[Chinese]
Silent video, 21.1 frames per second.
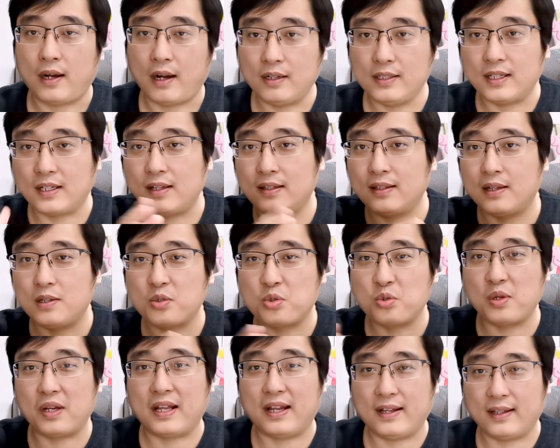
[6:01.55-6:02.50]
而且刚才
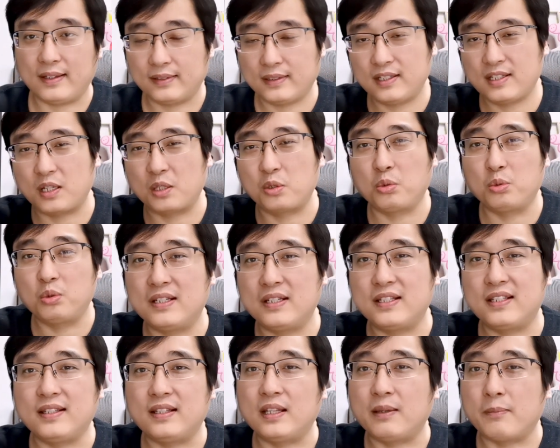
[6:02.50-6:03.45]
说了啊，蛇日
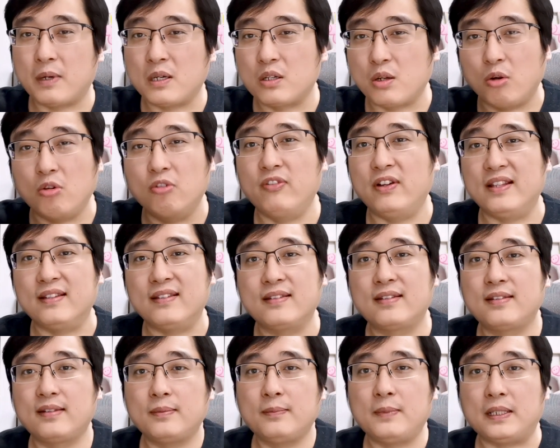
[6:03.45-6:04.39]
记那帮狗粉
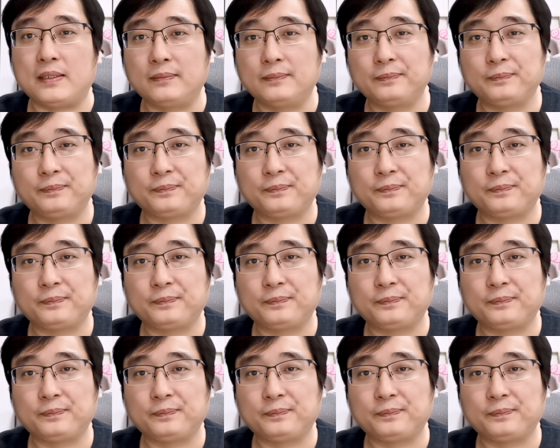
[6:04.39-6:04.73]
丝们，